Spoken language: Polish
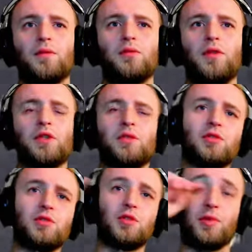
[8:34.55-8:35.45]
No właśnie,
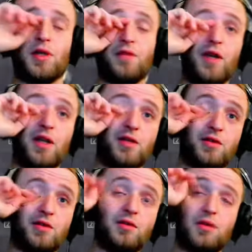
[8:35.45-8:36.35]
może dopiero jak
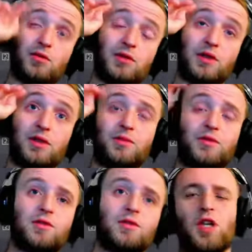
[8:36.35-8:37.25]
walniesz, to można
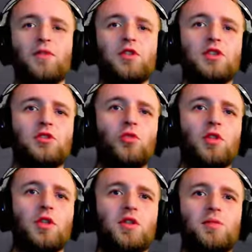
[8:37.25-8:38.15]
zepsuć. Ciekawe, czy z
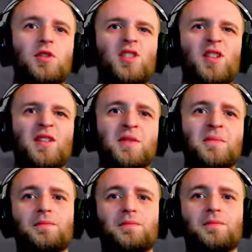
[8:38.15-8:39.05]
górki szybciej się jedzie.
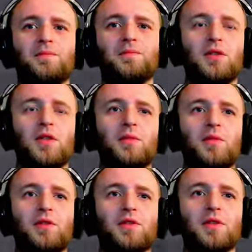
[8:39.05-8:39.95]
Szybciej.
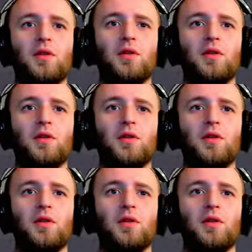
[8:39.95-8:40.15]
Zajebiście.